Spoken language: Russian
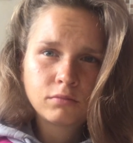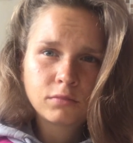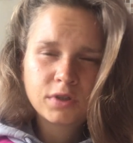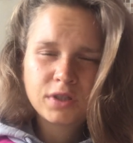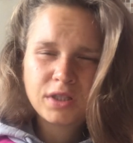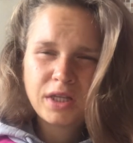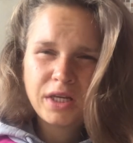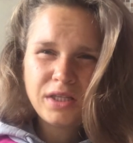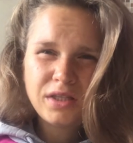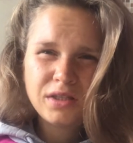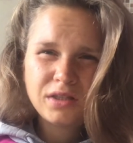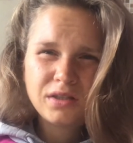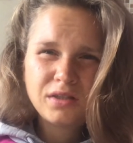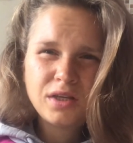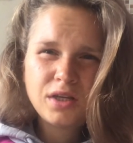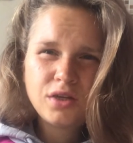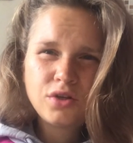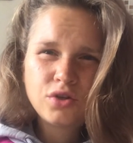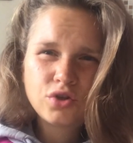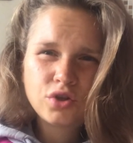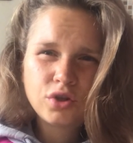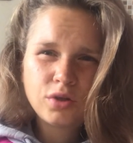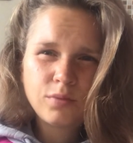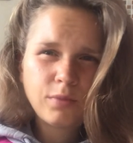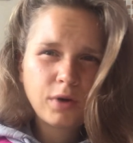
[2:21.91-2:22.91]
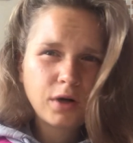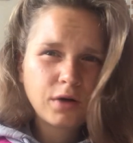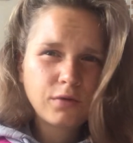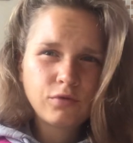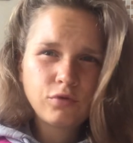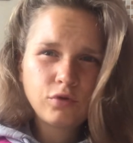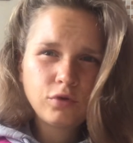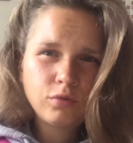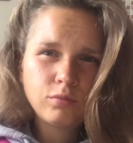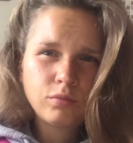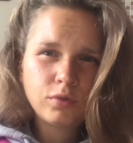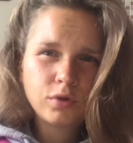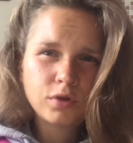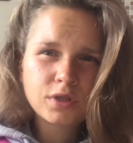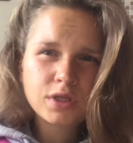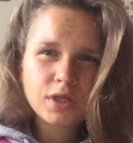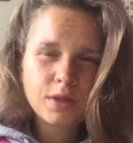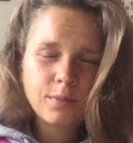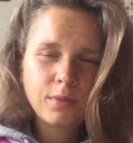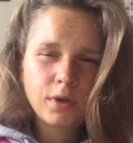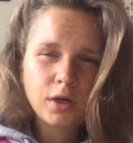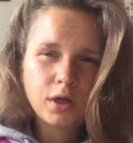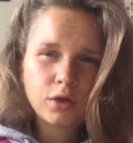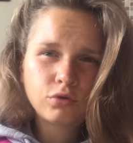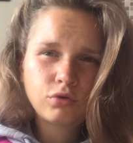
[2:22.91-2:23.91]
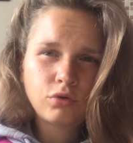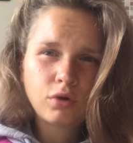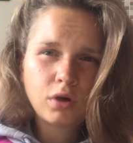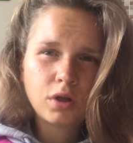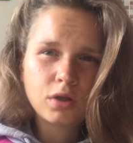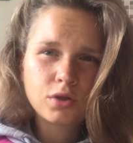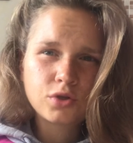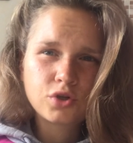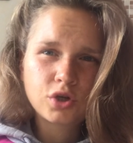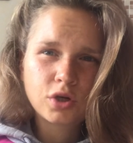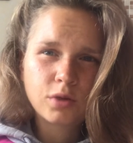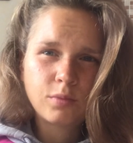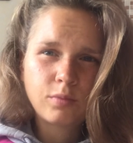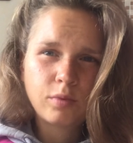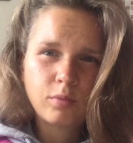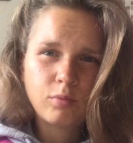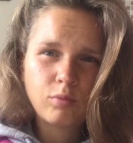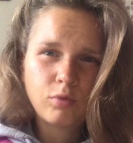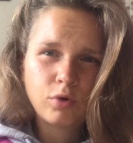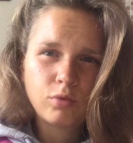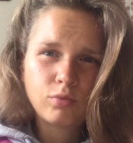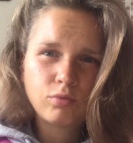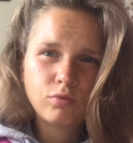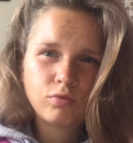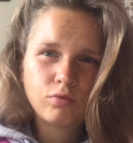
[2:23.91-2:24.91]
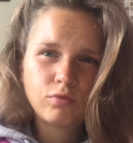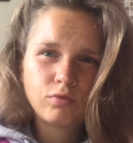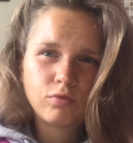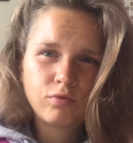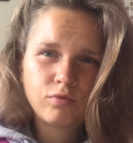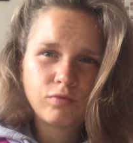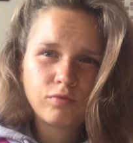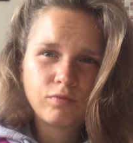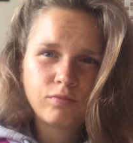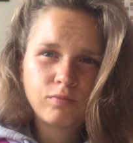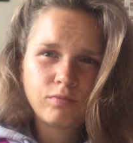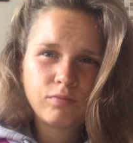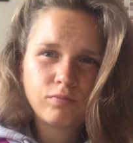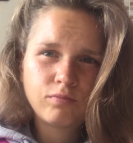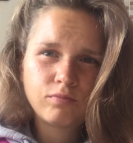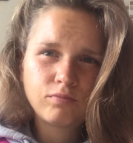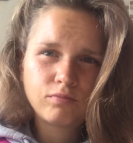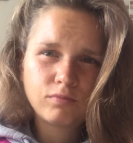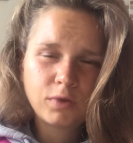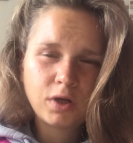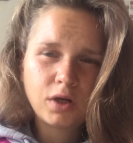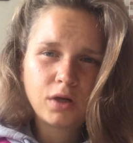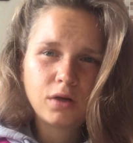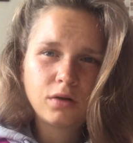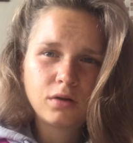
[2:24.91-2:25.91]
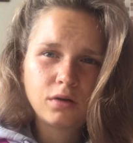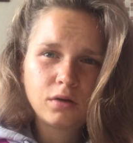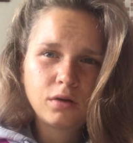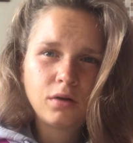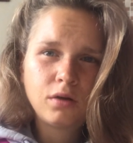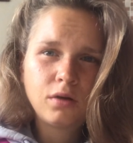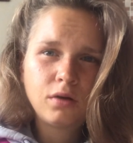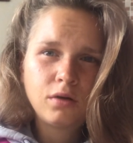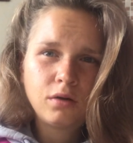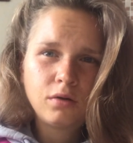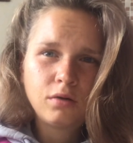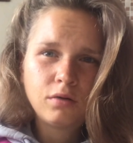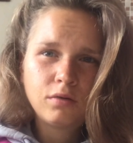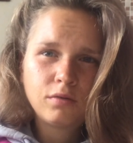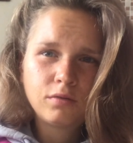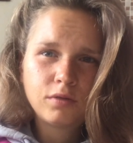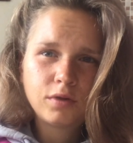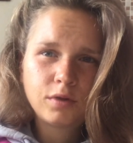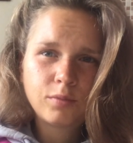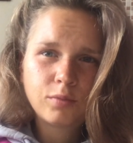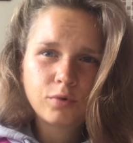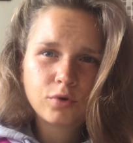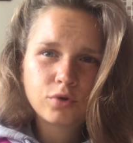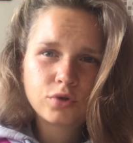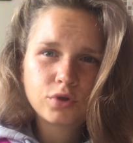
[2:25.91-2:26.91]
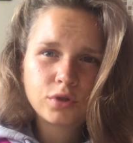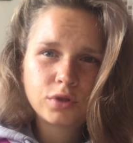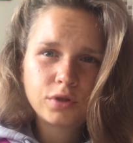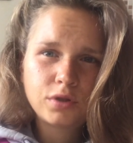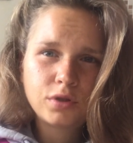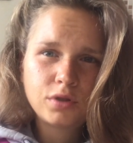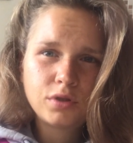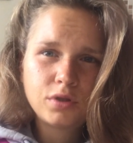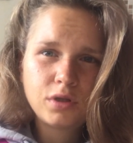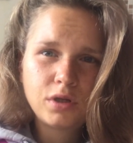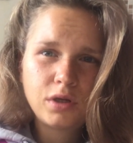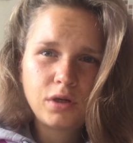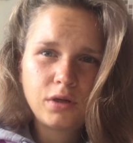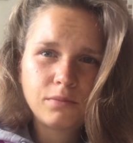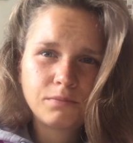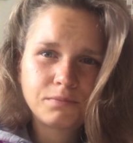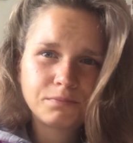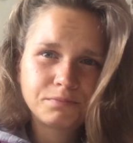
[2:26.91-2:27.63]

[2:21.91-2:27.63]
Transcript: кстати, денежный марафон был самая актуалочка, по-моему. Да, на прошлой неделе.